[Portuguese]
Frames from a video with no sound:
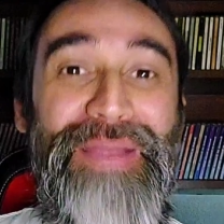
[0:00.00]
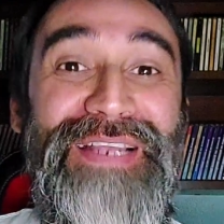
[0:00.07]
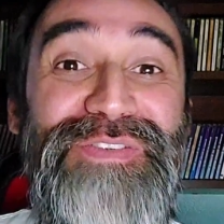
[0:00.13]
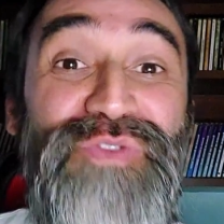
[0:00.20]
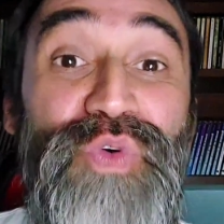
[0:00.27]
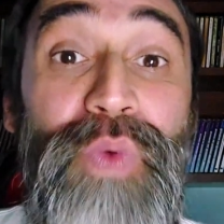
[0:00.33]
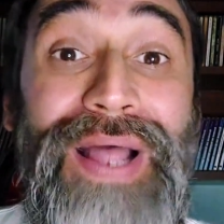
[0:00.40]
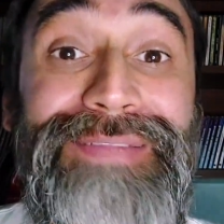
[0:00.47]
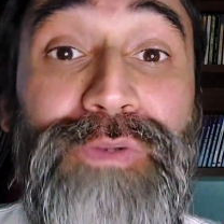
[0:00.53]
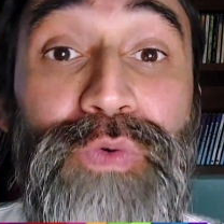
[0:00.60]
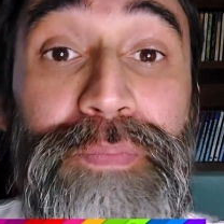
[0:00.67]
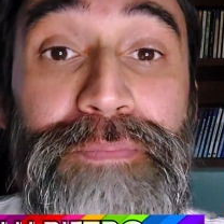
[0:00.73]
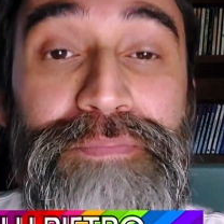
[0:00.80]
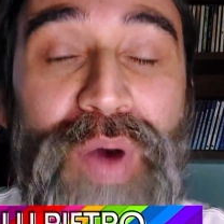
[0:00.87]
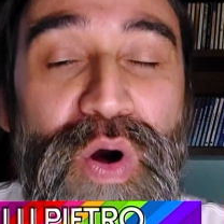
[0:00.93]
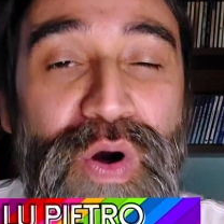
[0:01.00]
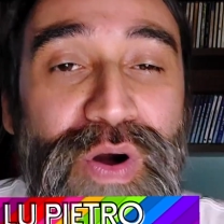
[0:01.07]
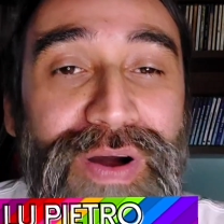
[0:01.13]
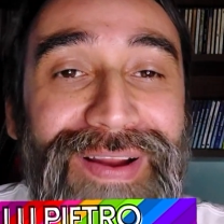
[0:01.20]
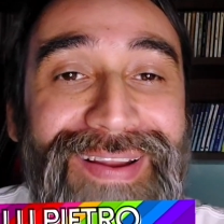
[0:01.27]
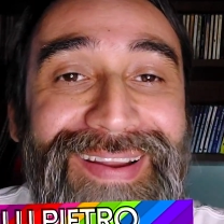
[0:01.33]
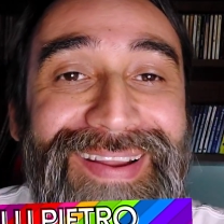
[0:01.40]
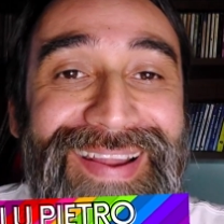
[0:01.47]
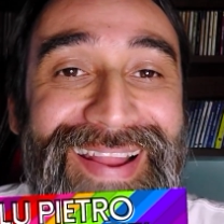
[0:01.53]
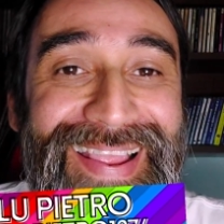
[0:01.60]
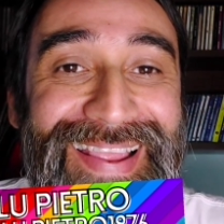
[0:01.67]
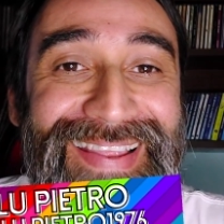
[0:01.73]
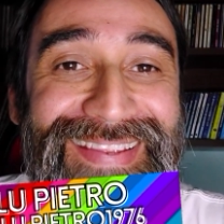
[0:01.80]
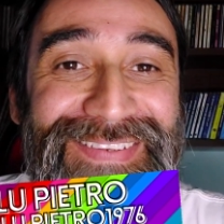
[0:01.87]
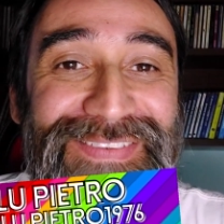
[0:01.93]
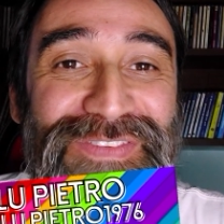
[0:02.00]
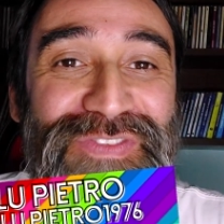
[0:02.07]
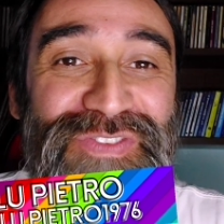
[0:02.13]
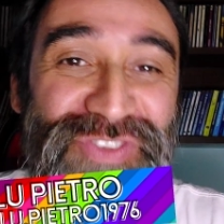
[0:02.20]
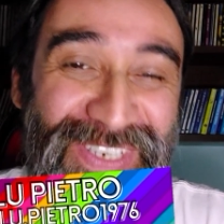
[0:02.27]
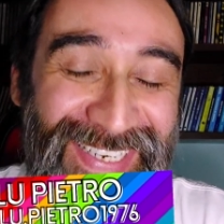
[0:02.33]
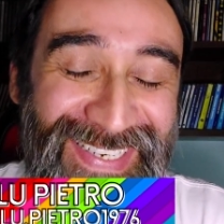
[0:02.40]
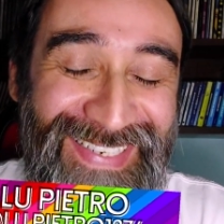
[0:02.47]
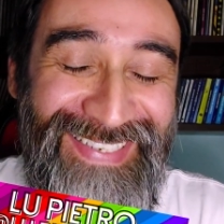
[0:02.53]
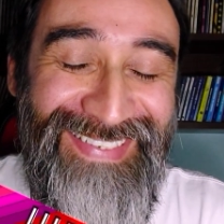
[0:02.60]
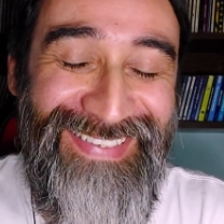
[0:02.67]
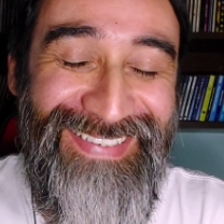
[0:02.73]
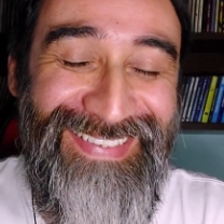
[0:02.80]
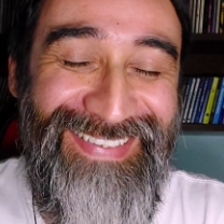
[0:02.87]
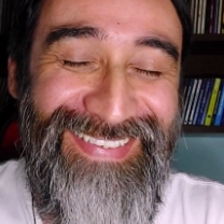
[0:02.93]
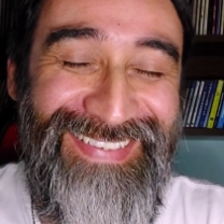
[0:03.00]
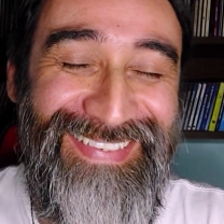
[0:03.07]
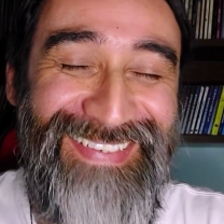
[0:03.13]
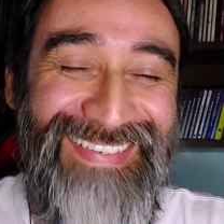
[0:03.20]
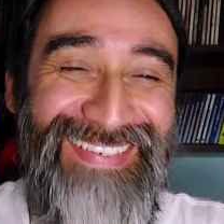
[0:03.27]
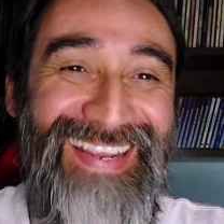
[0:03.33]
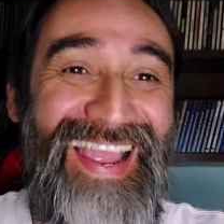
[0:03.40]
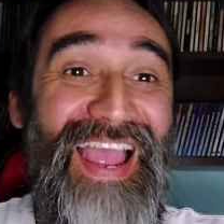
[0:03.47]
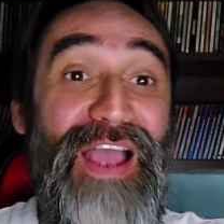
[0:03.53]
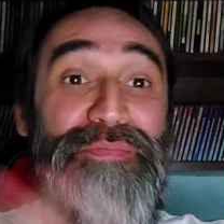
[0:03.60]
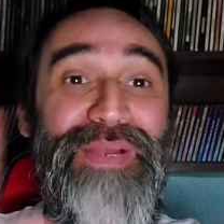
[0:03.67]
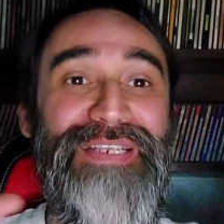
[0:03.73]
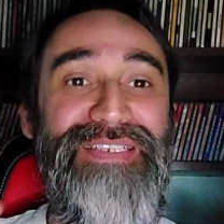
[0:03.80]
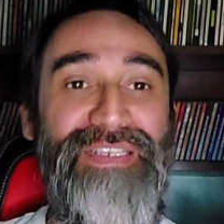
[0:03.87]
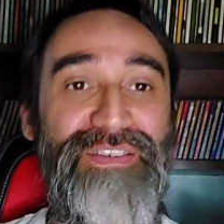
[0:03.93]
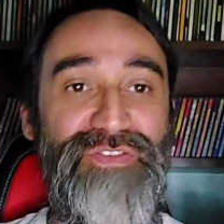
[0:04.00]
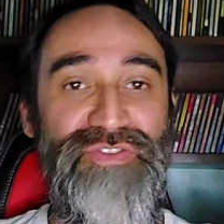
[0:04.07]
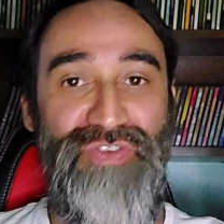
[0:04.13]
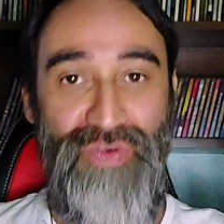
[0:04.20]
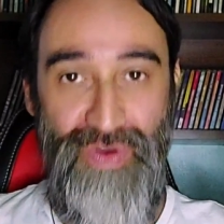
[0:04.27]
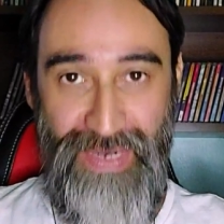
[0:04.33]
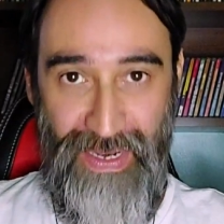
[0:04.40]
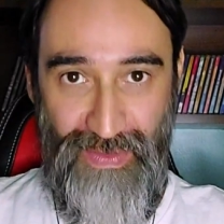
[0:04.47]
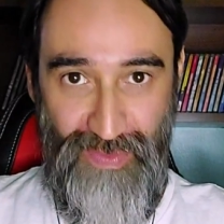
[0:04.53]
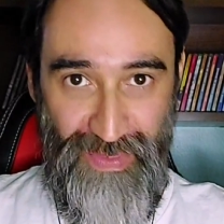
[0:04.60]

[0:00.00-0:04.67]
mais um quadro boletim. Mas antes de qualquer